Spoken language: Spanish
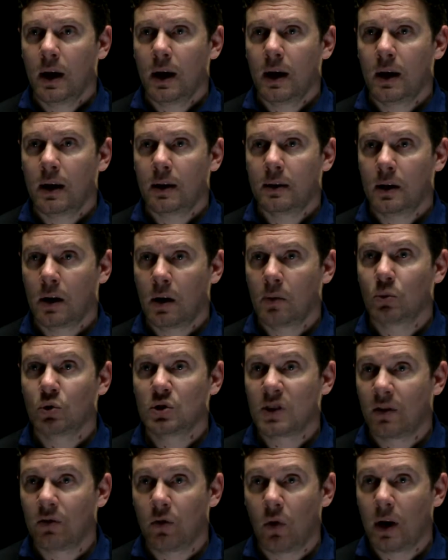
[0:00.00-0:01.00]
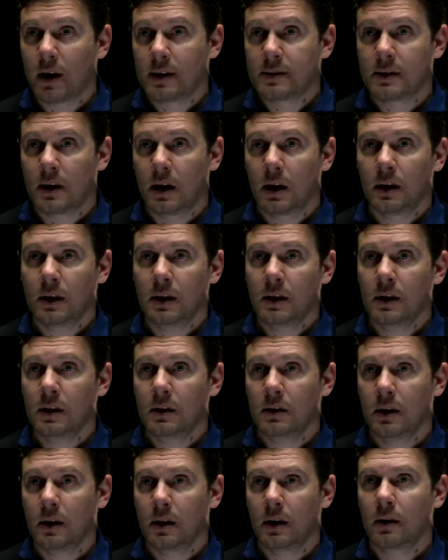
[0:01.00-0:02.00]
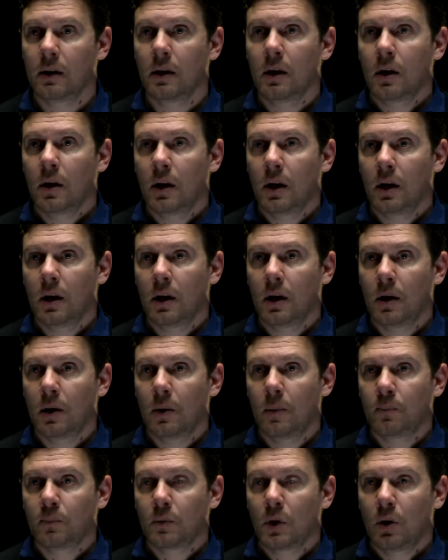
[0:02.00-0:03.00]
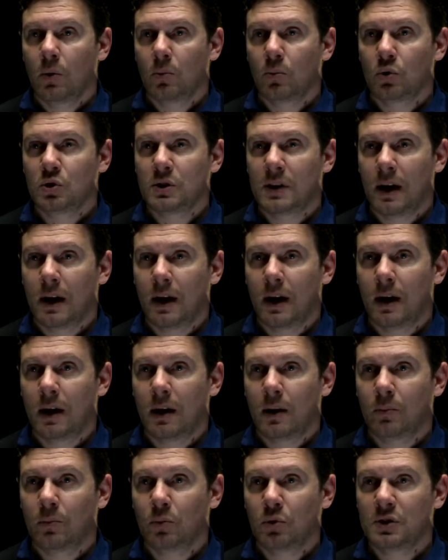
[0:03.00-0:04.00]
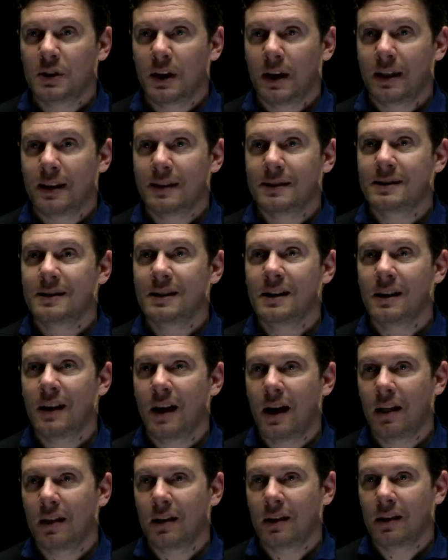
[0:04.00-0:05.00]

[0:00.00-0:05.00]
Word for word: tienen mucha fuerza y tienen... Mucha, mucha, densidad